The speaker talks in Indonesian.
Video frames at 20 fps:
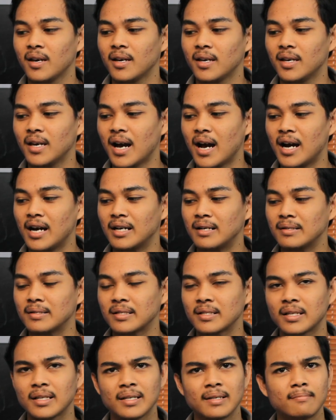
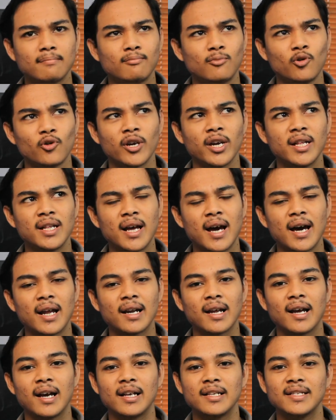yang mungkin
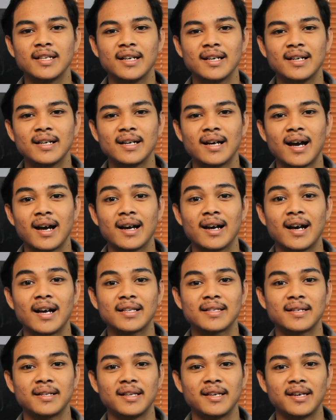harganya
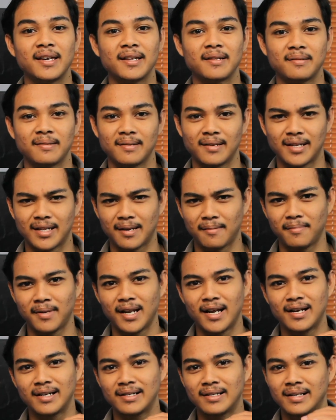agak sedikit kita
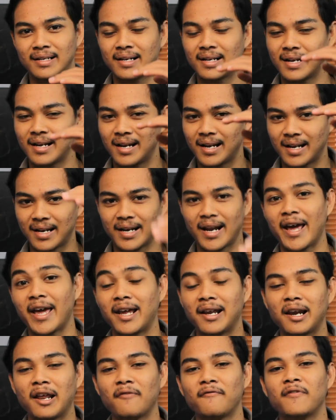bilang
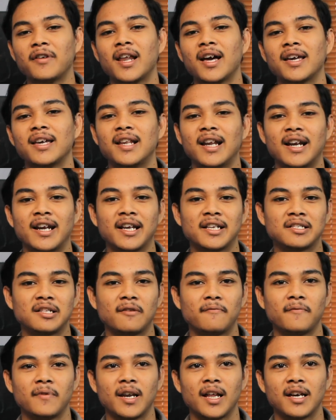naik level lagi lah next
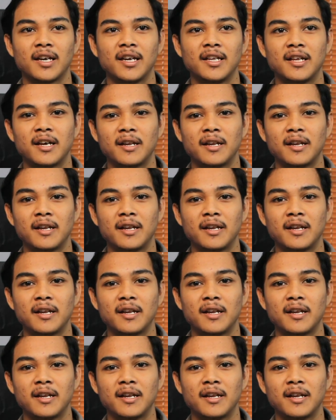level lagi